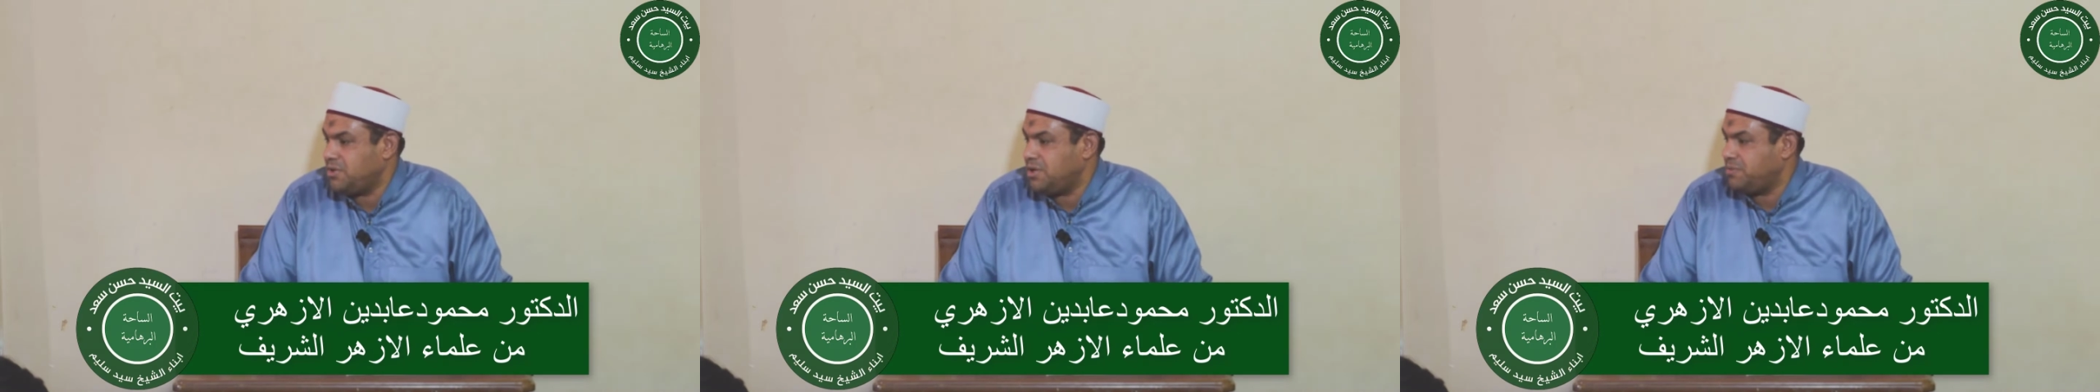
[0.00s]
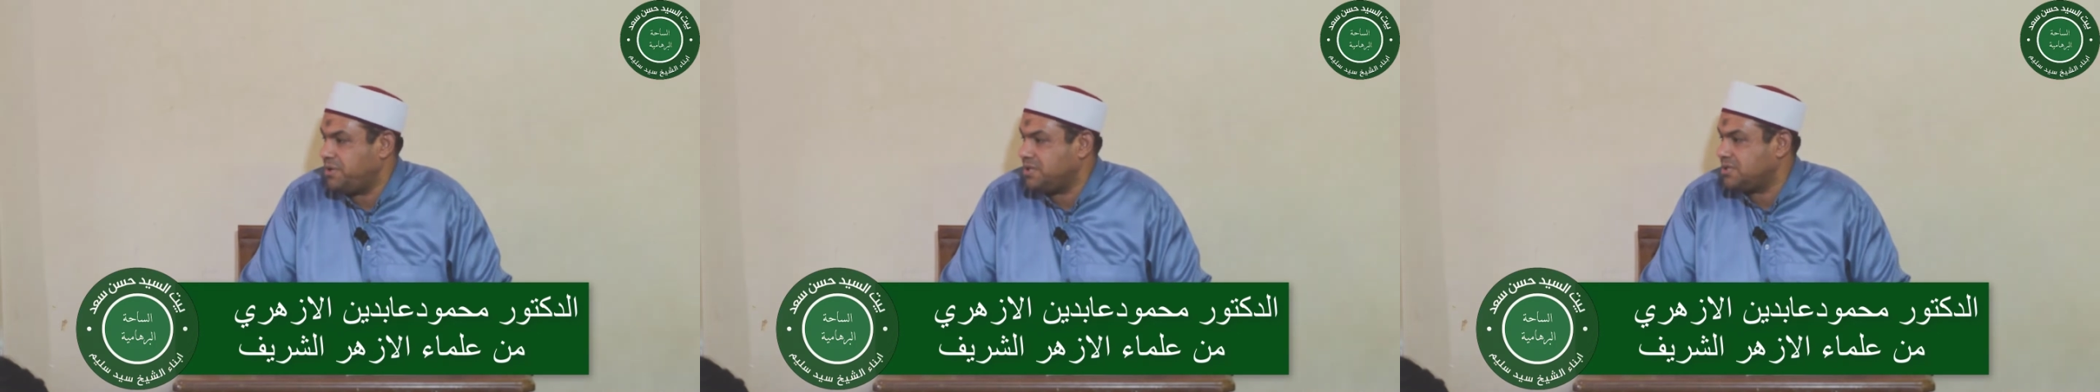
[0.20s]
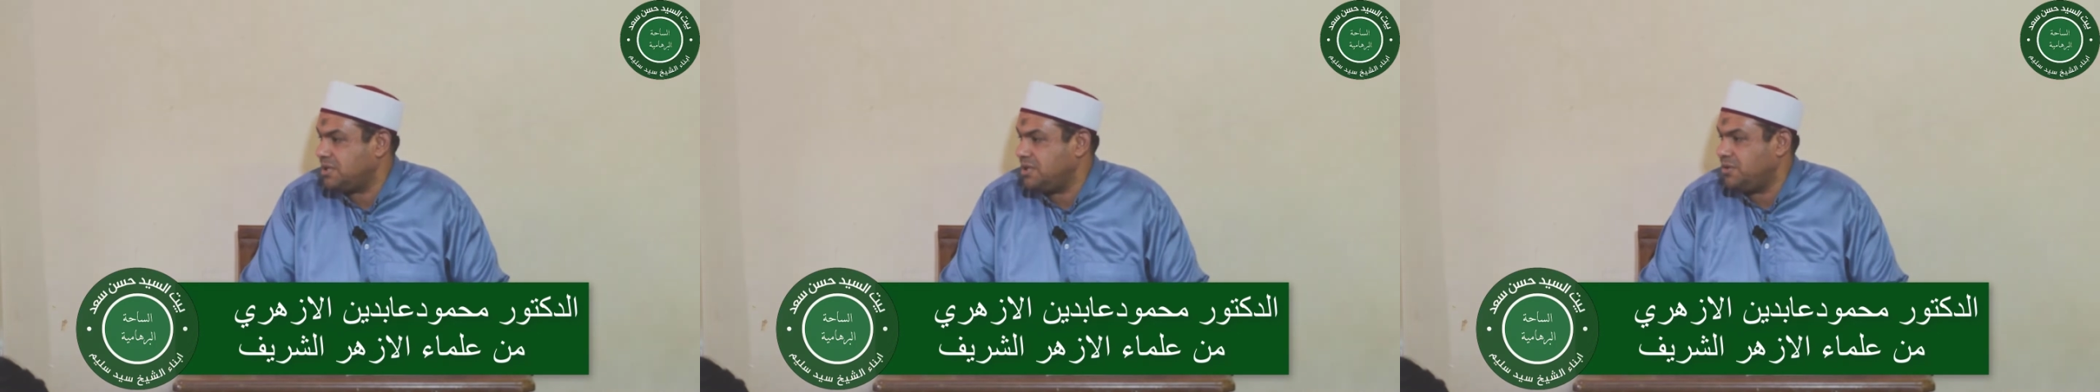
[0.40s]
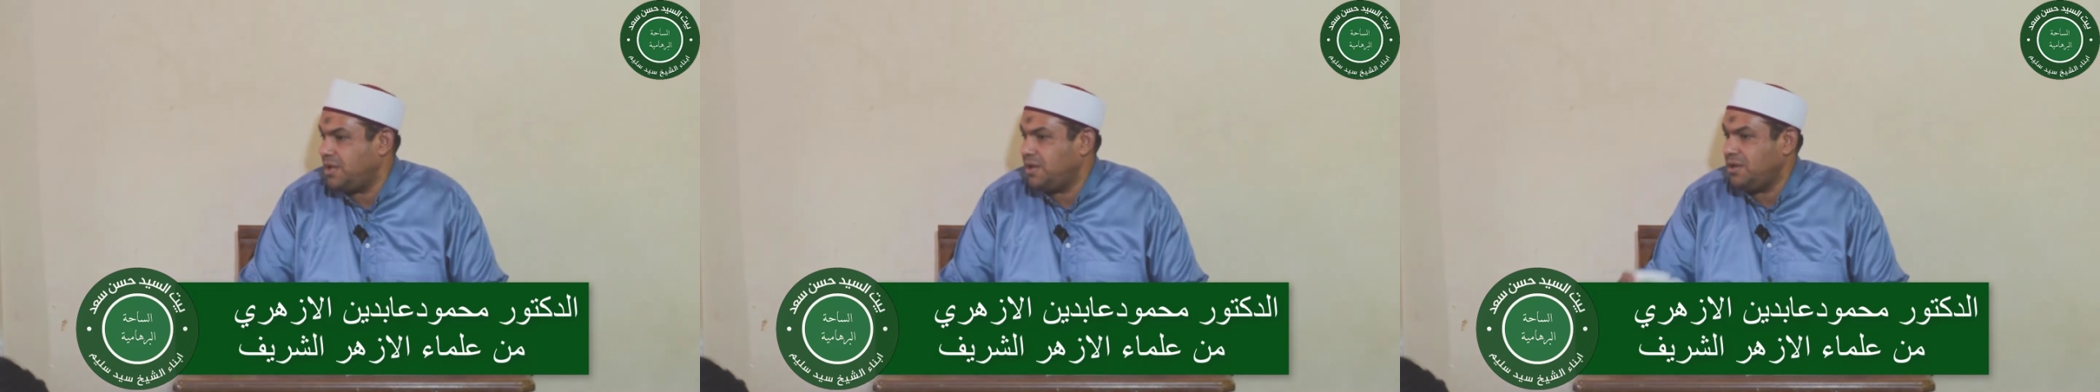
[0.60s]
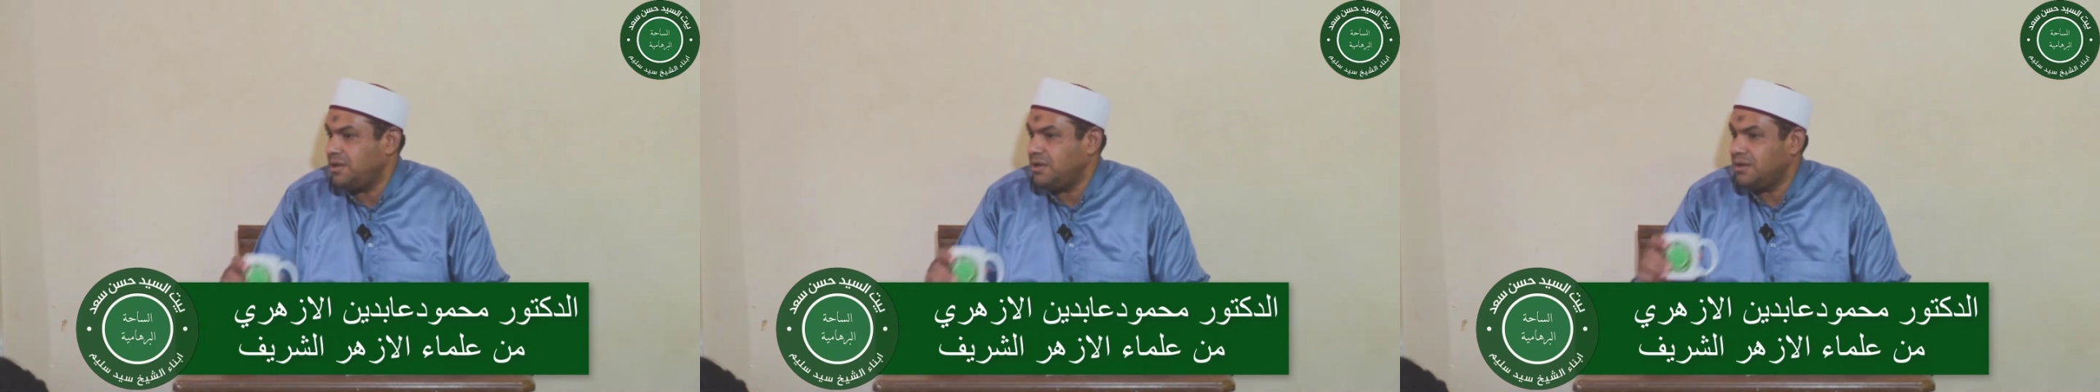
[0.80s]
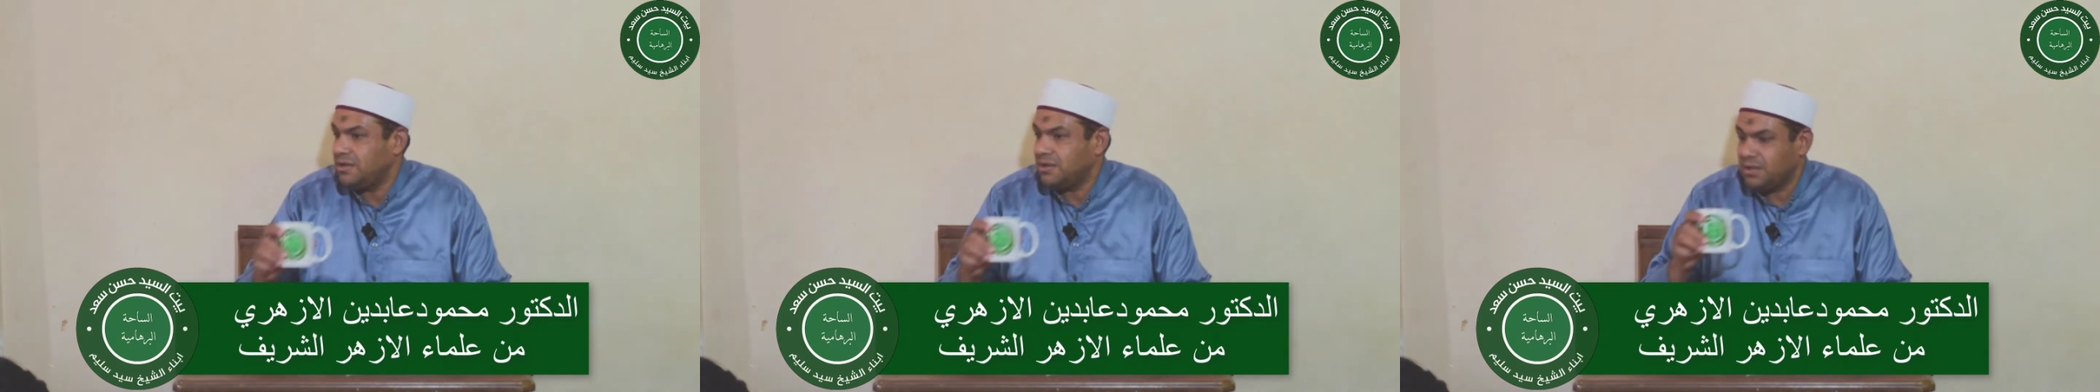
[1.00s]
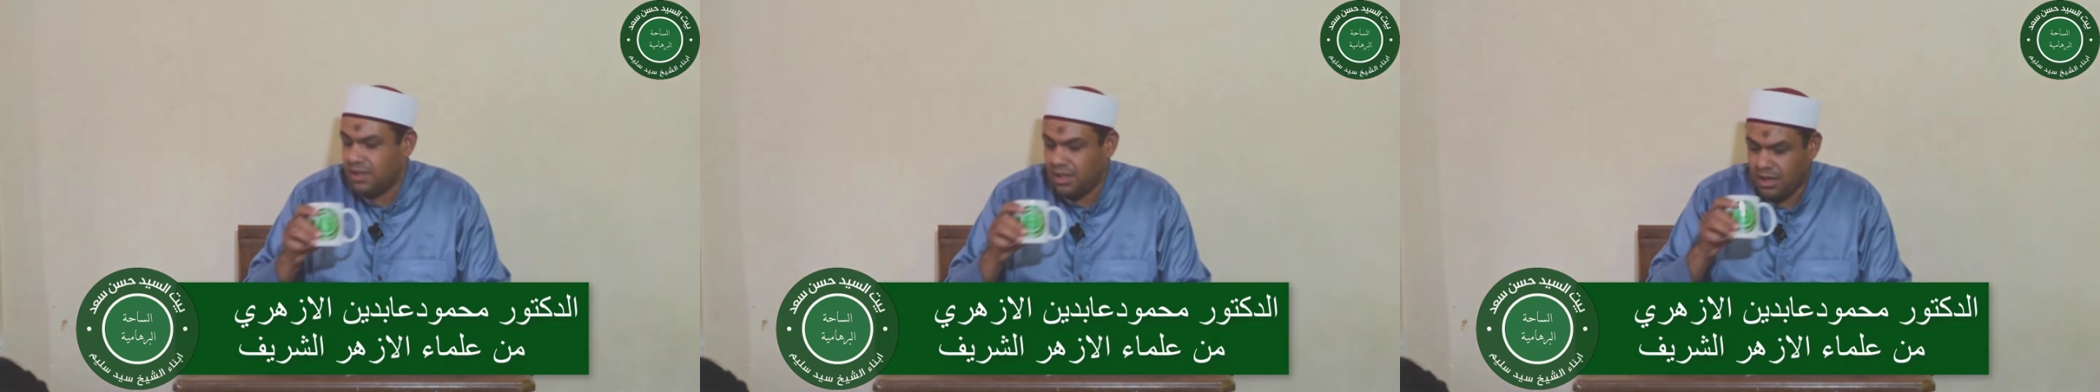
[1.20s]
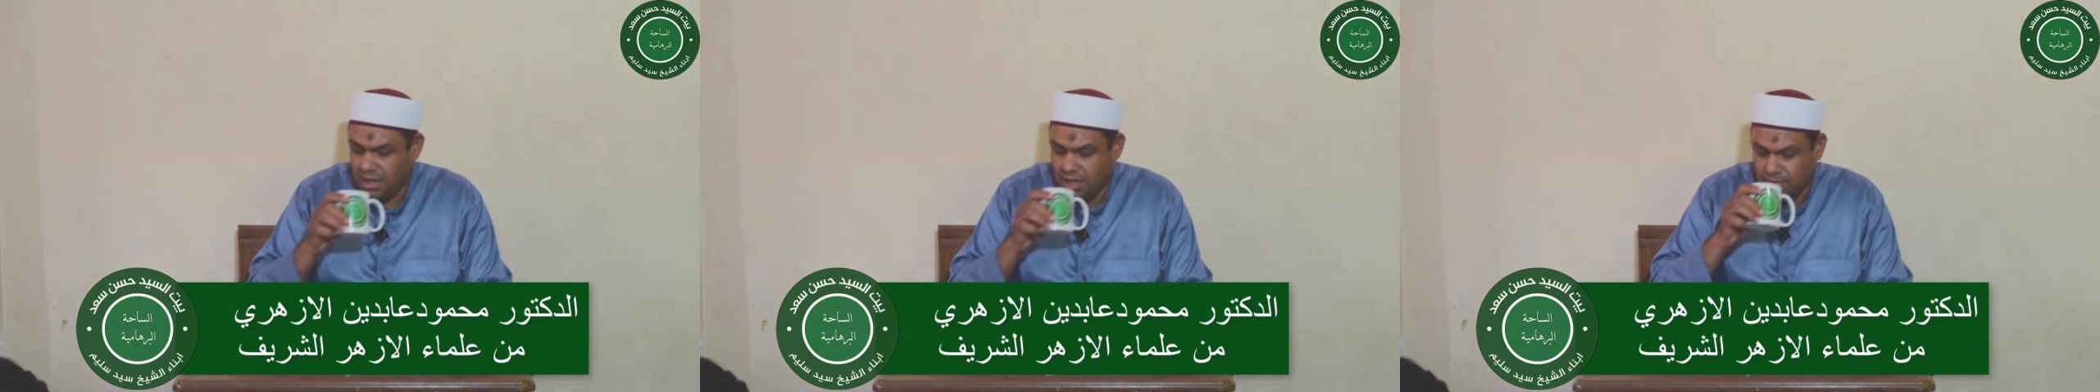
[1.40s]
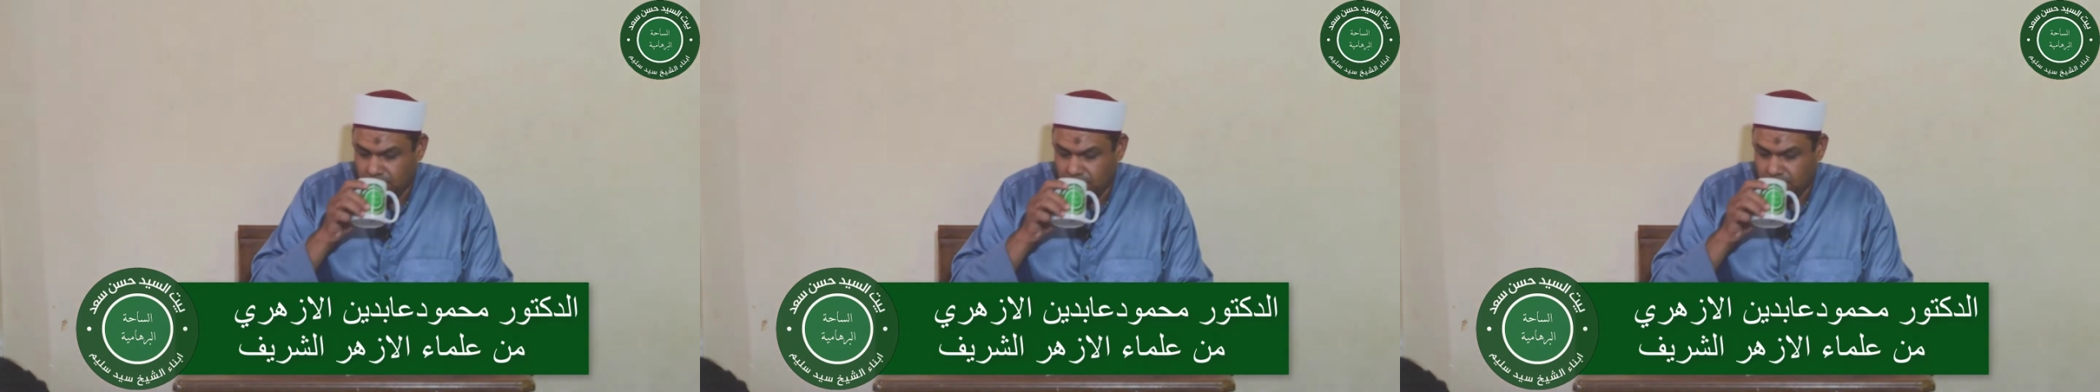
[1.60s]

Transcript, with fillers: والبصر والكلام